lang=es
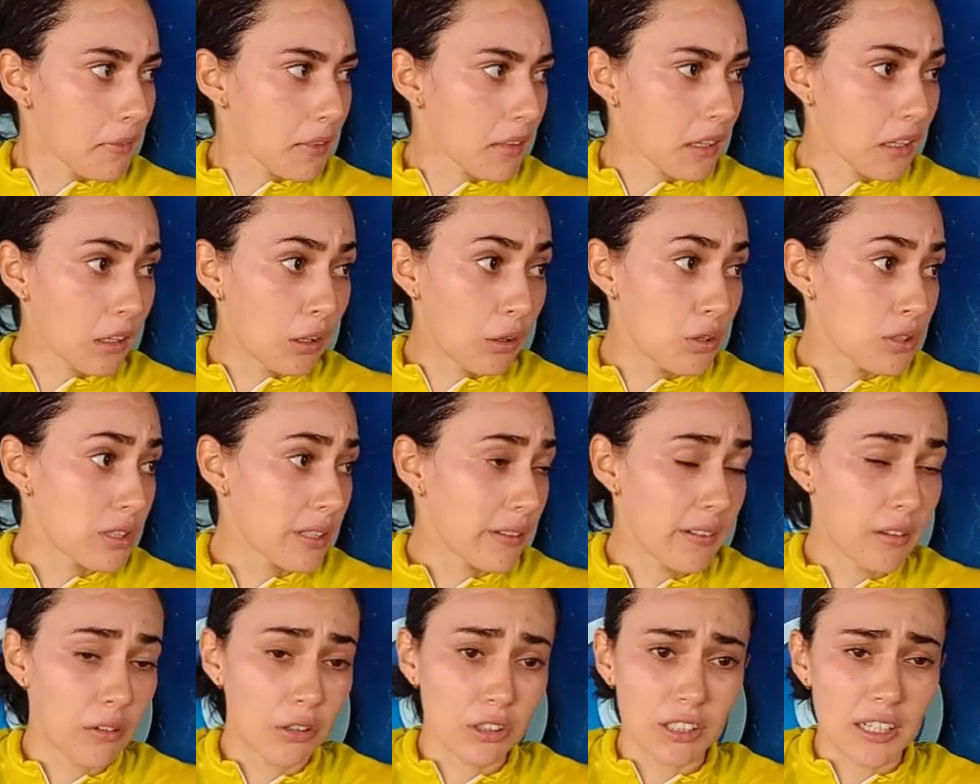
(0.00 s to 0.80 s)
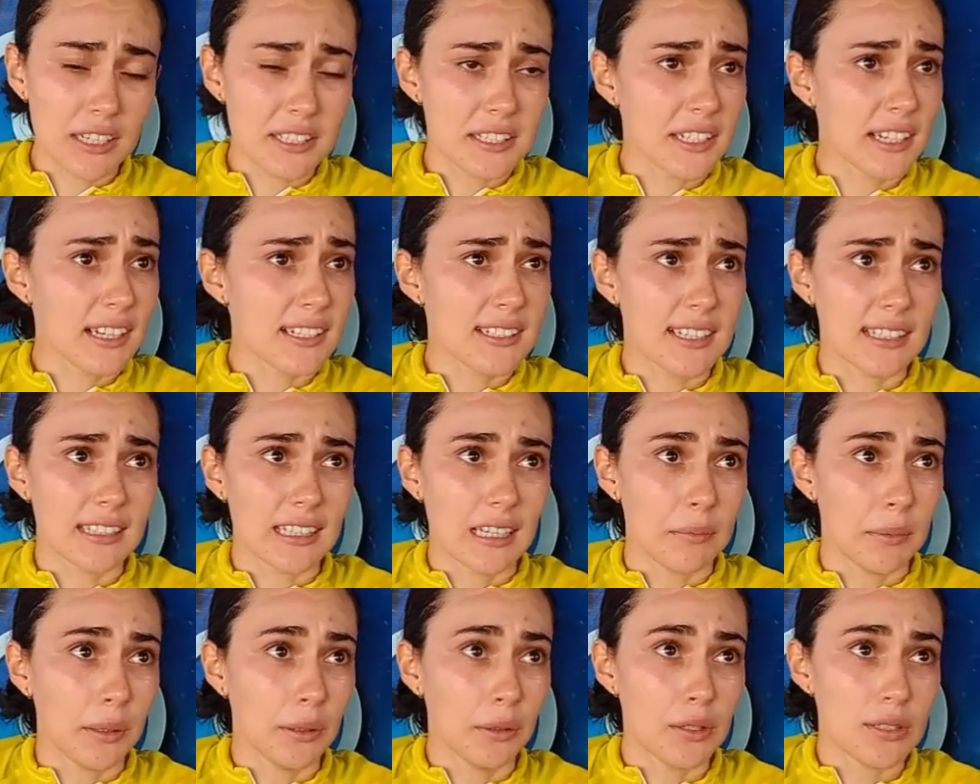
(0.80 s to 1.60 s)
Inclusive en otras chicas que
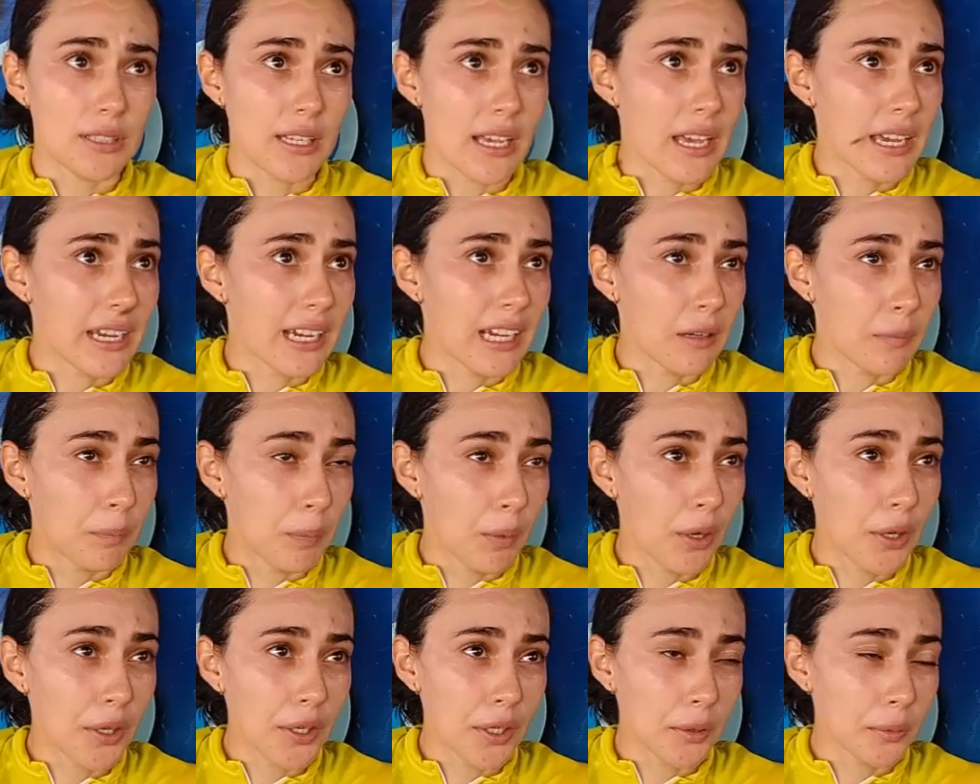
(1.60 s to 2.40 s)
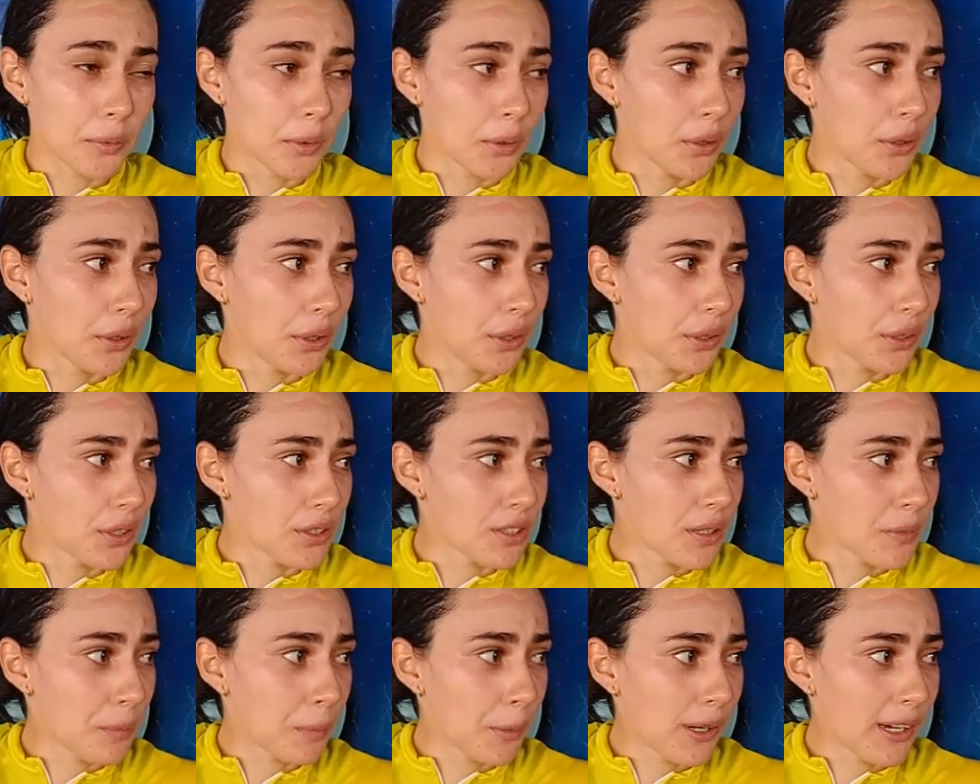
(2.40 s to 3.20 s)
tal vez no están en el podio, no,
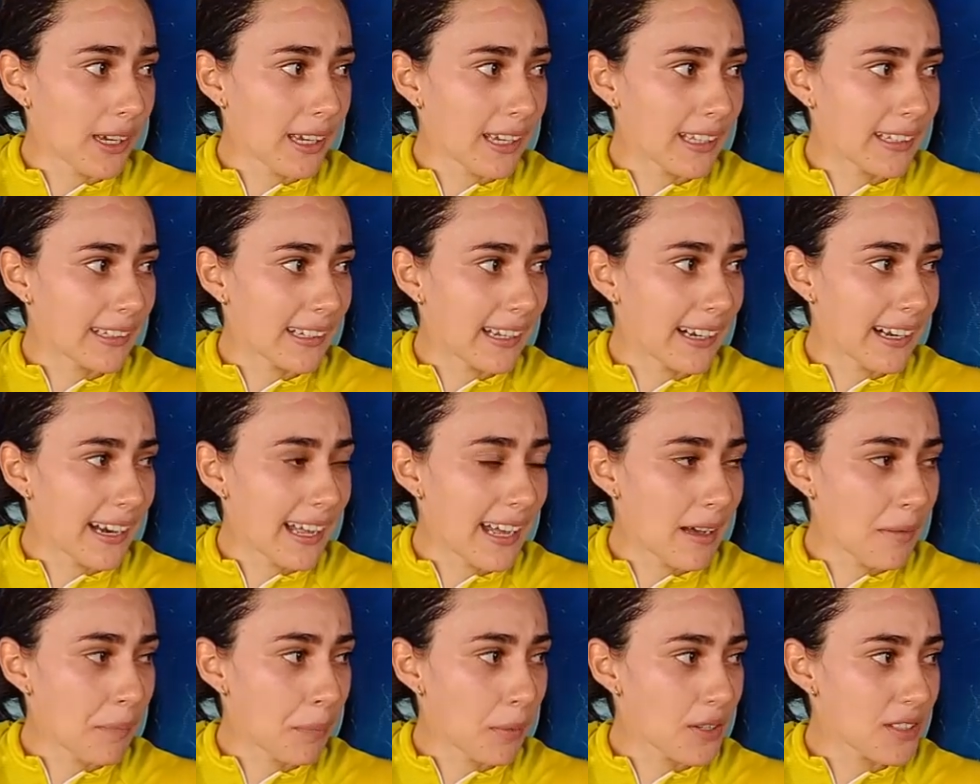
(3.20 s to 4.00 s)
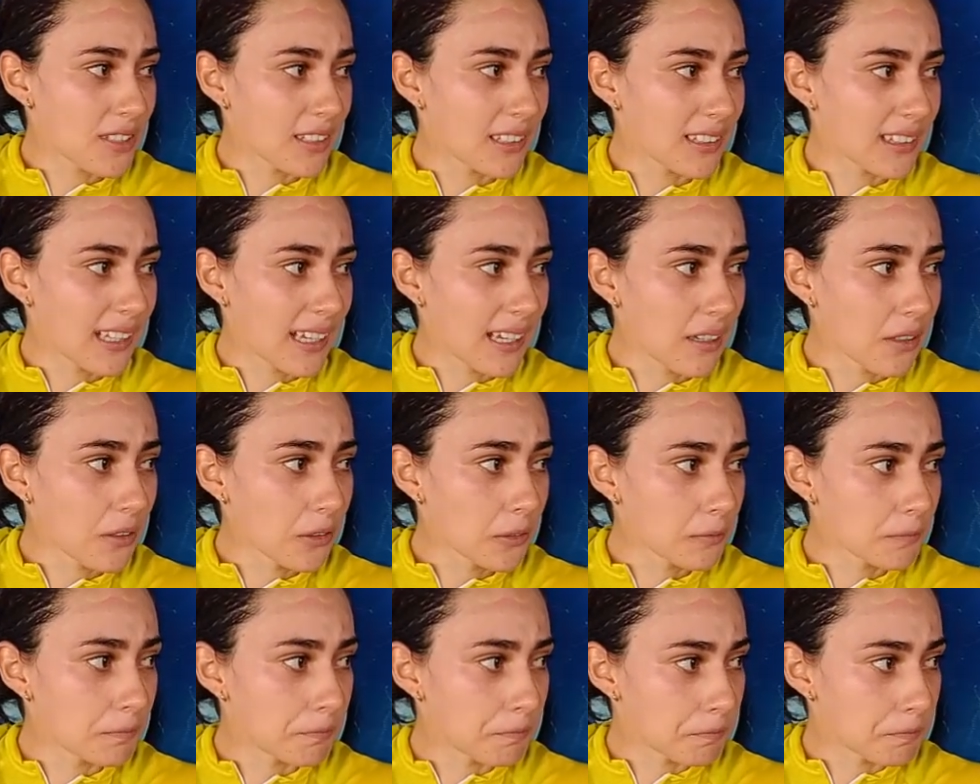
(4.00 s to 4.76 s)
se puede dar nada por sentado.